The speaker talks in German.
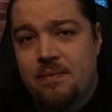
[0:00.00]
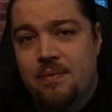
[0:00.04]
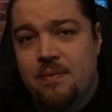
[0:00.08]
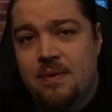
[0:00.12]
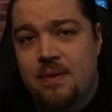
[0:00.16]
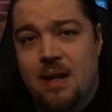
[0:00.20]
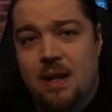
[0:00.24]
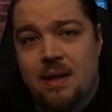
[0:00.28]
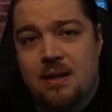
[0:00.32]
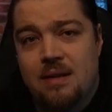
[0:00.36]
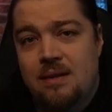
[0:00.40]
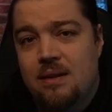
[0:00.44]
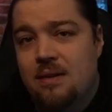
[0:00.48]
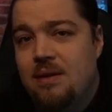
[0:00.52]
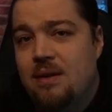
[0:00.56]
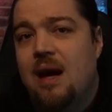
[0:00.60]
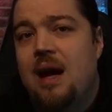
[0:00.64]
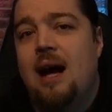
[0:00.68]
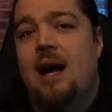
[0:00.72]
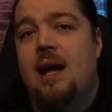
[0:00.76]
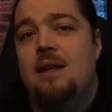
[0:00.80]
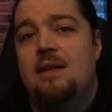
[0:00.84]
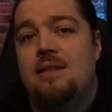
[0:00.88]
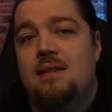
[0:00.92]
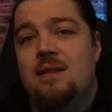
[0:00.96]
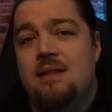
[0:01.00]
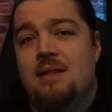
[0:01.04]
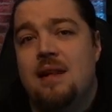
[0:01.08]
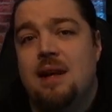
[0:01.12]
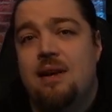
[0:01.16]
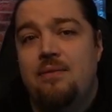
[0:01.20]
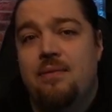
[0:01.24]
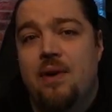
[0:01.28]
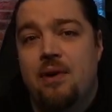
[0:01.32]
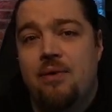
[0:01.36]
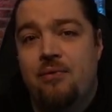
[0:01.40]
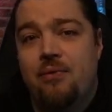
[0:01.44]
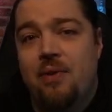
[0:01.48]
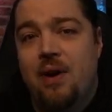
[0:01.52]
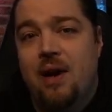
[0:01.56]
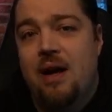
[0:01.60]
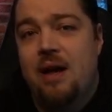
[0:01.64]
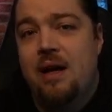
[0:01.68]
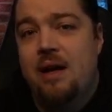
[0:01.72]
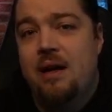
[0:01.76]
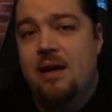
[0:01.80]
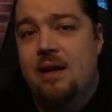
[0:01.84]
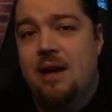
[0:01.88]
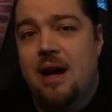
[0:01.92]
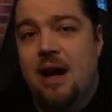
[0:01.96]
Denn alles ist einfach
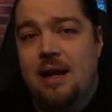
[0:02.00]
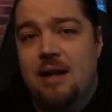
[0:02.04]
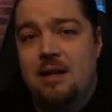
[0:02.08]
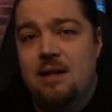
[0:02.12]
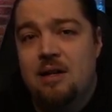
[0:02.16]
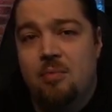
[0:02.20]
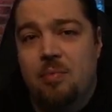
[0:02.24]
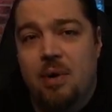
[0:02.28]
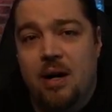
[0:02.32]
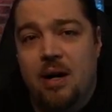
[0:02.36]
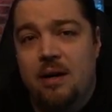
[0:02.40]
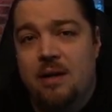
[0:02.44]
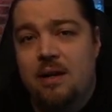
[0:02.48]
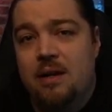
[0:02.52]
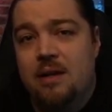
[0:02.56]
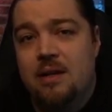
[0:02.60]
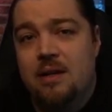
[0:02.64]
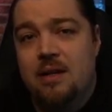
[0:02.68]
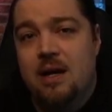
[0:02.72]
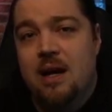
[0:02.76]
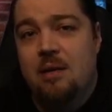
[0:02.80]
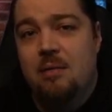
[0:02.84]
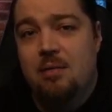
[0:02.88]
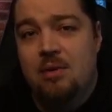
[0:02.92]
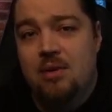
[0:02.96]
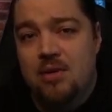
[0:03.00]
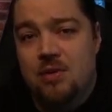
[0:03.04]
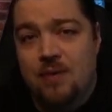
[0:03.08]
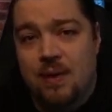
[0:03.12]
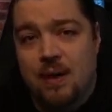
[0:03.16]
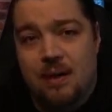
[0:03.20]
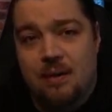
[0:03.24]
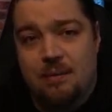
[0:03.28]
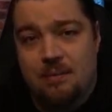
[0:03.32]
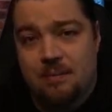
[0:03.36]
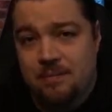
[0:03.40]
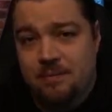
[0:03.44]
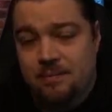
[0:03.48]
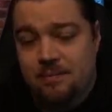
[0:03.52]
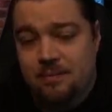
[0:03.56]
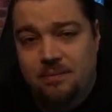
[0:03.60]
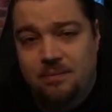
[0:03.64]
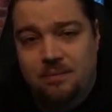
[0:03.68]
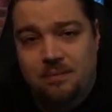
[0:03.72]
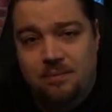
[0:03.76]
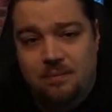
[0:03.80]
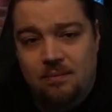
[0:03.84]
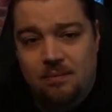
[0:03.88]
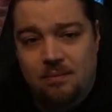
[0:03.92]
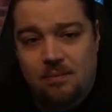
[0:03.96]
frei handelbar in Diablo 2.
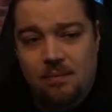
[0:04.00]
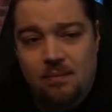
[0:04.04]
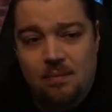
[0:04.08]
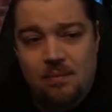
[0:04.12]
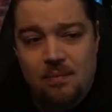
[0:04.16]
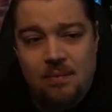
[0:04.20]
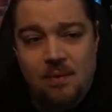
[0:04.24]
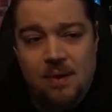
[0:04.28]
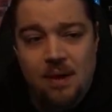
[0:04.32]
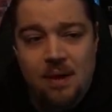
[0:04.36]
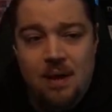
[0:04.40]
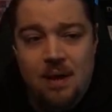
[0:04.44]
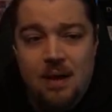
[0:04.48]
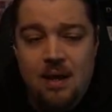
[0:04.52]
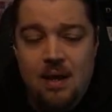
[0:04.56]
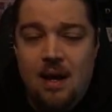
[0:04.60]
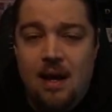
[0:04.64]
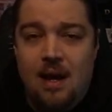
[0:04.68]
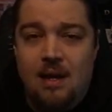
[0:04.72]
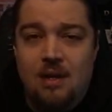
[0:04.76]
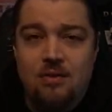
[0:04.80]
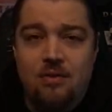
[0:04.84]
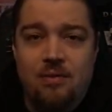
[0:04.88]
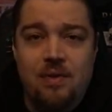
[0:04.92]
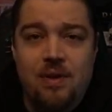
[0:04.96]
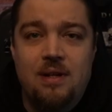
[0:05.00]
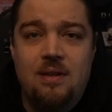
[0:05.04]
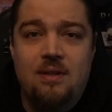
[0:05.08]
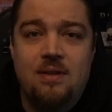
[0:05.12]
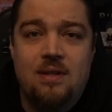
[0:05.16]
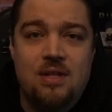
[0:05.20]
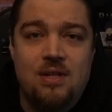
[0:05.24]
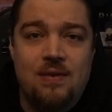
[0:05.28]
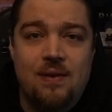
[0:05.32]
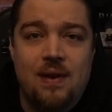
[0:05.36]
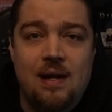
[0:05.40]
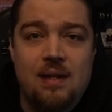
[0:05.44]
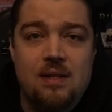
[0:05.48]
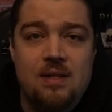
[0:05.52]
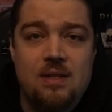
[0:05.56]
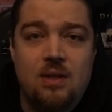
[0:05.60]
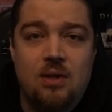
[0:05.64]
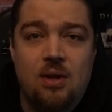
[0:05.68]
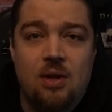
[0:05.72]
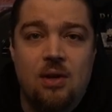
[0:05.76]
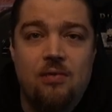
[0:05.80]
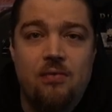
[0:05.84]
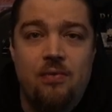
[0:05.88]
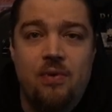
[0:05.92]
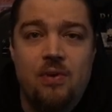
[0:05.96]
Also wird
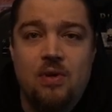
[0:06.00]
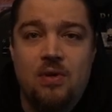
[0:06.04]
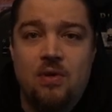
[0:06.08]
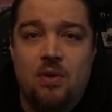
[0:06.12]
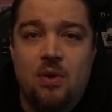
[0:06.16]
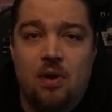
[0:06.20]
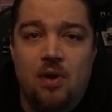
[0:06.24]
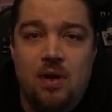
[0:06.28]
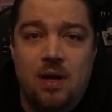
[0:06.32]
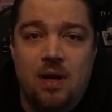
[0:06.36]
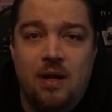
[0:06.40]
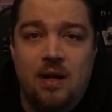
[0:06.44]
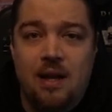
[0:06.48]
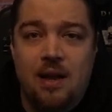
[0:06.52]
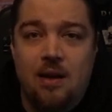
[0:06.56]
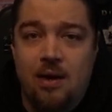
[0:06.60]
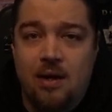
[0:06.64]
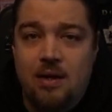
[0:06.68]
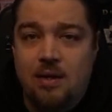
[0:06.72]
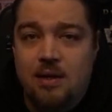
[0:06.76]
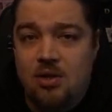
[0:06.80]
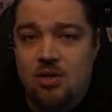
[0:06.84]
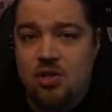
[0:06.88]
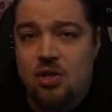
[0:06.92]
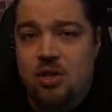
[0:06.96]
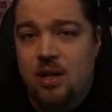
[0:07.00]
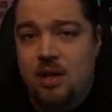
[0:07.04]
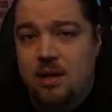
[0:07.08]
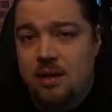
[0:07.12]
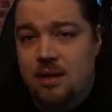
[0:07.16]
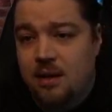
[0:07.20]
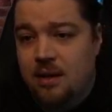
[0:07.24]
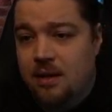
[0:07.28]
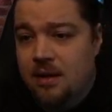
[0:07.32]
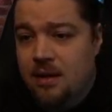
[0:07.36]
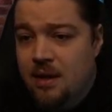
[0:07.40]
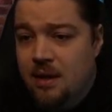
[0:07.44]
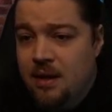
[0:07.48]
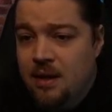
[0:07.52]
zwangsläufig euer Charakter stärker.